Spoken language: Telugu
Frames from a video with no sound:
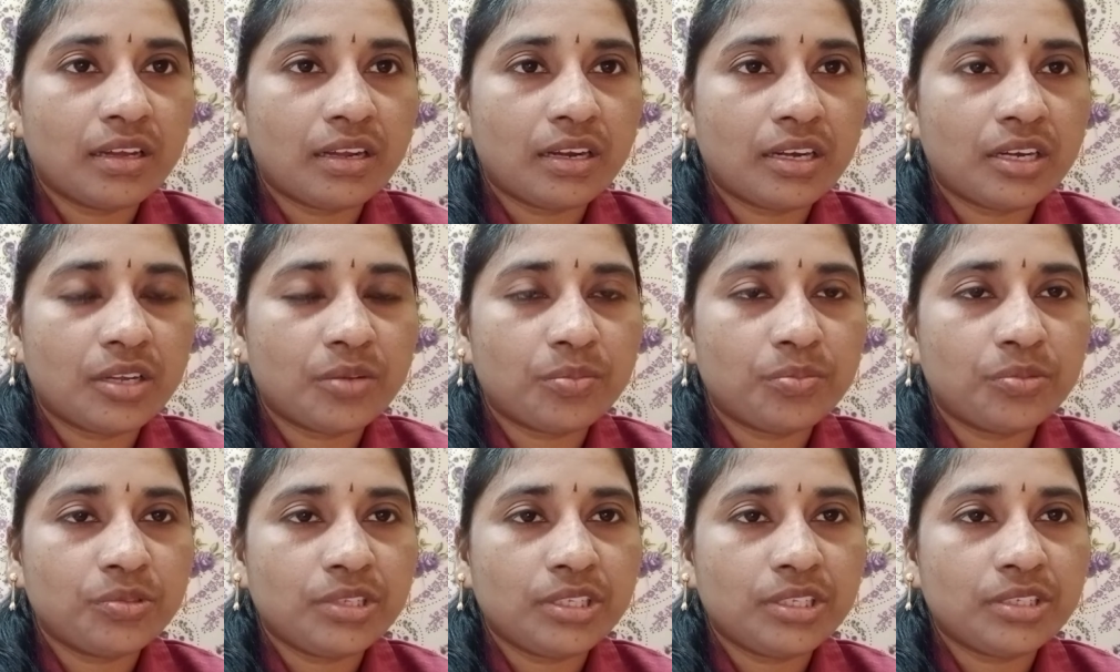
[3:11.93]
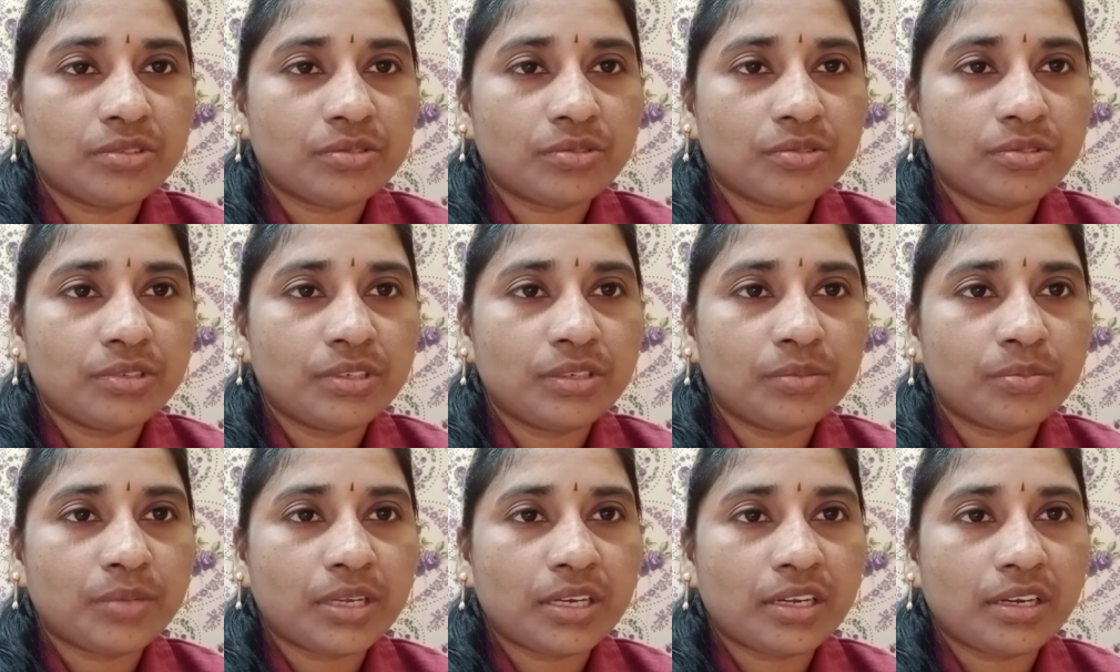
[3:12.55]
ఆ డబ్బు తీసుకుని
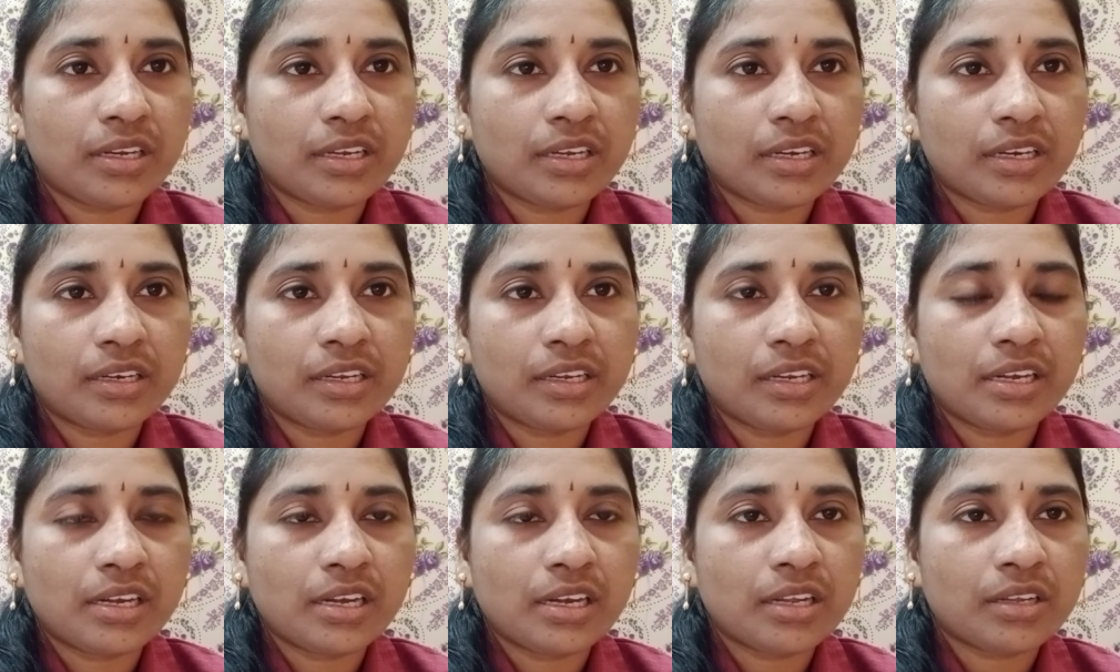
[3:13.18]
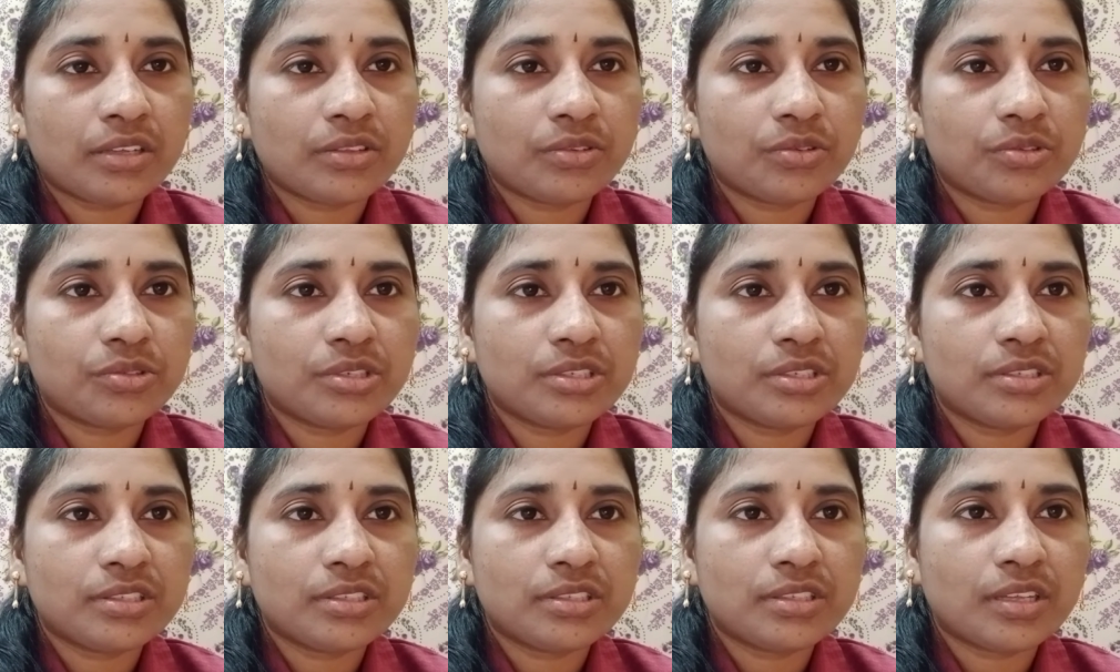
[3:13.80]
మనల్ని ఇక్కడ ఇండ్లకు
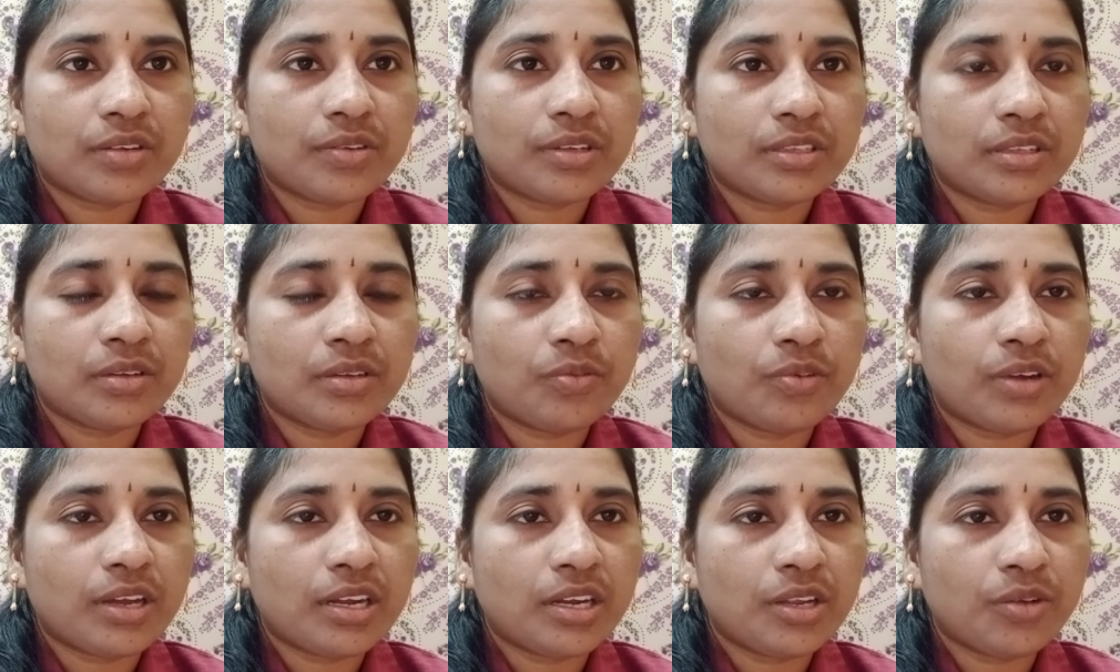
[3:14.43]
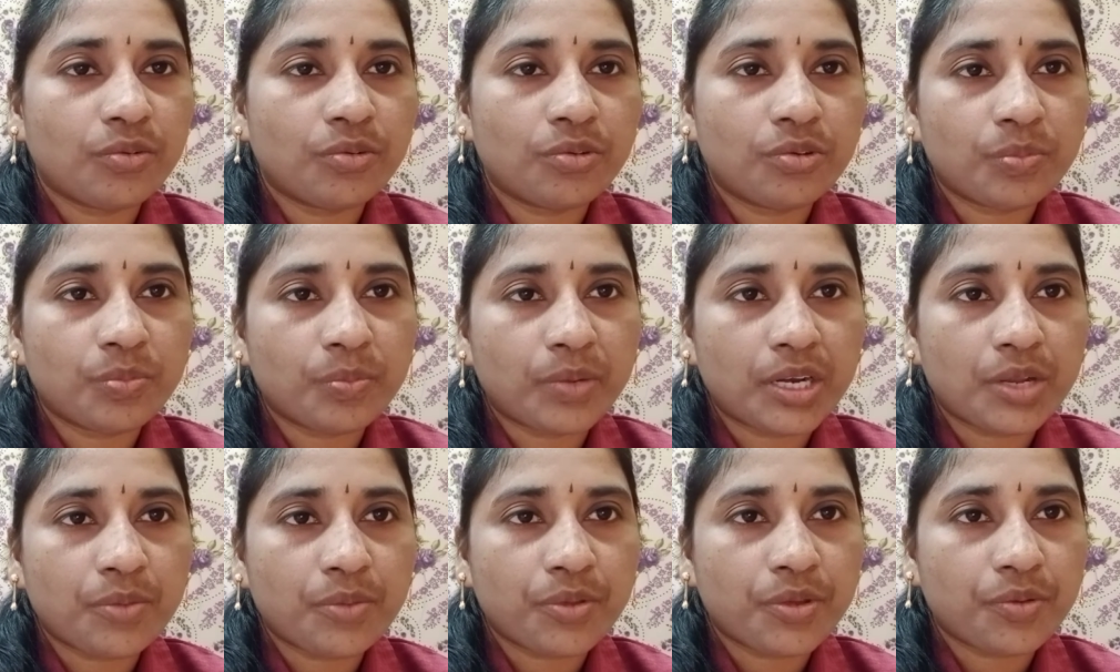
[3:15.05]
తోసేసిన తర్వాత వాళ్ళెవరు
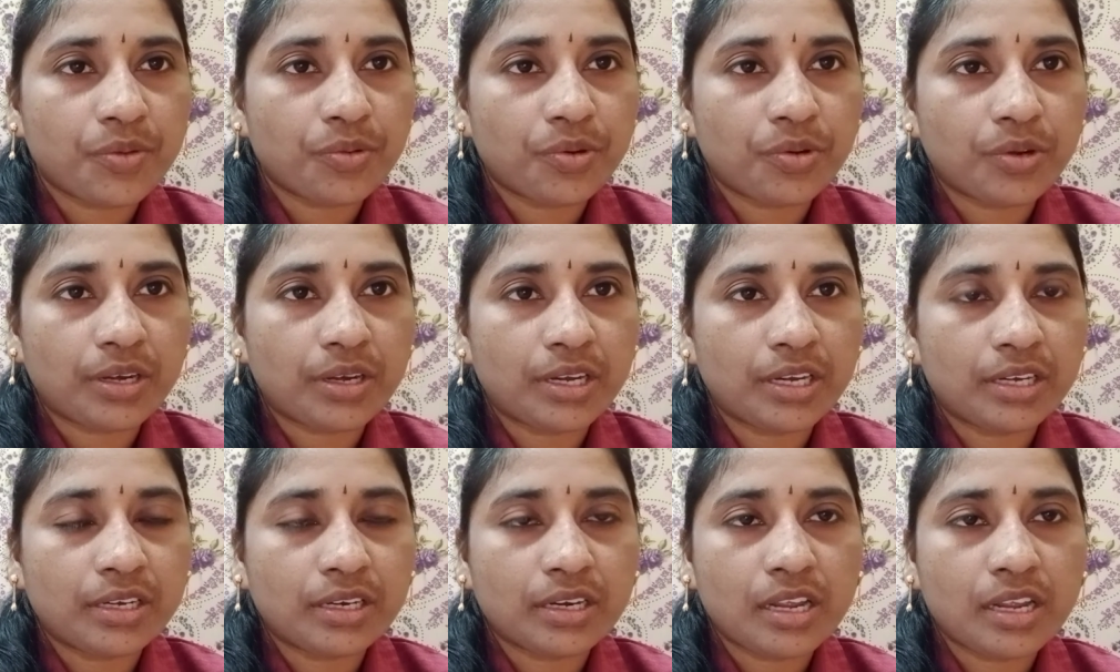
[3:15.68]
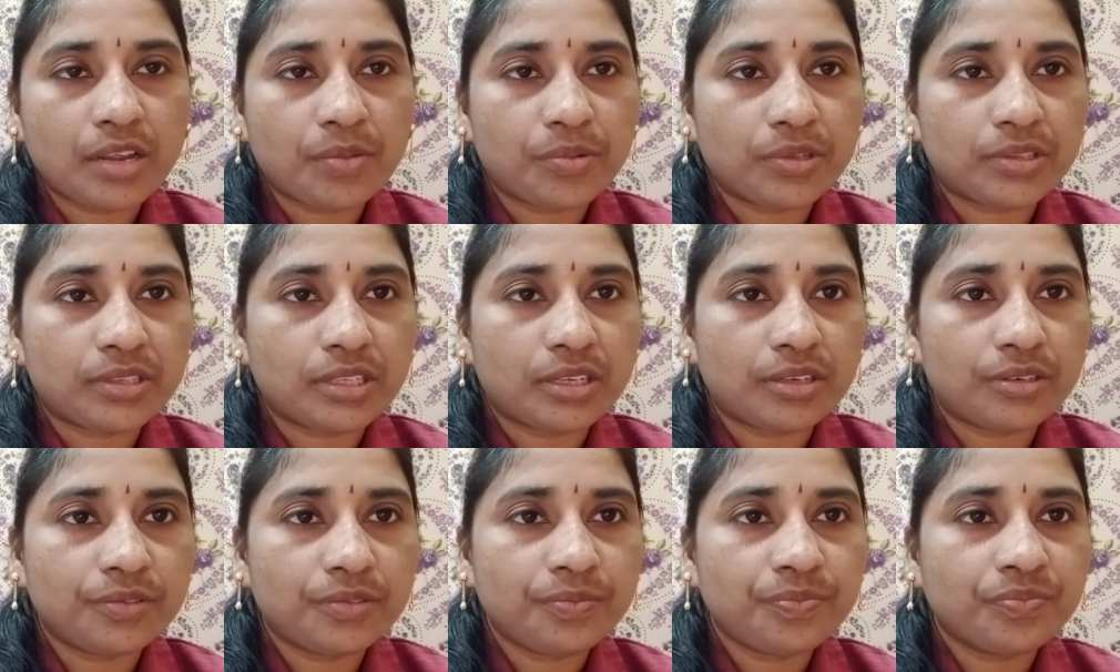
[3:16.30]
మనం ఎవరు అన్నట్టుగా
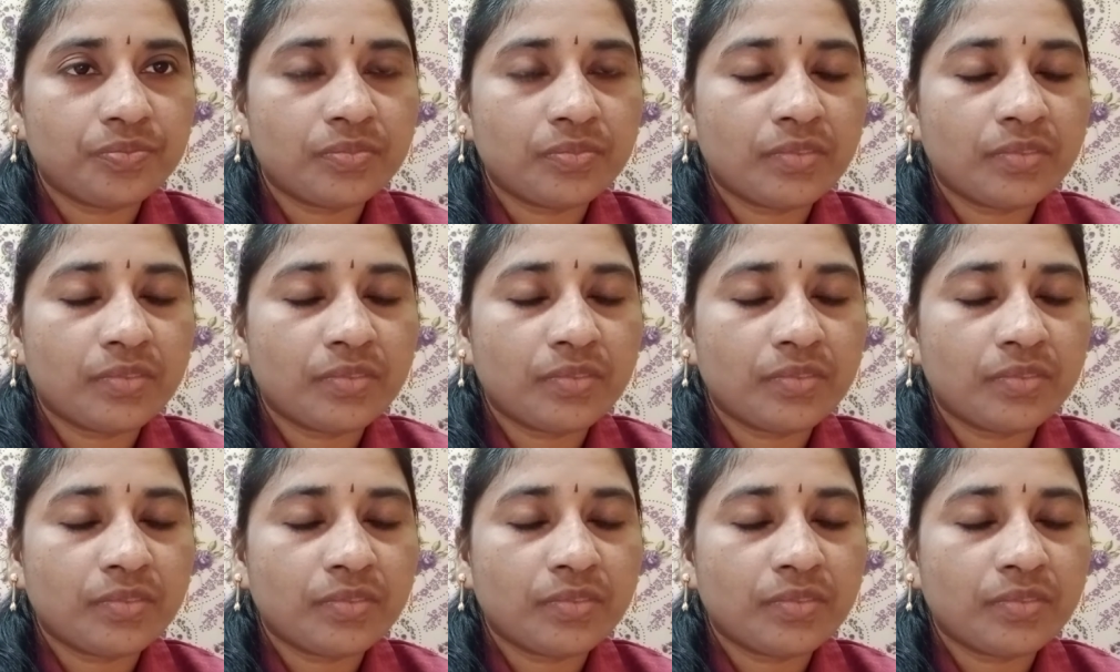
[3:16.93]
అయిపోతారు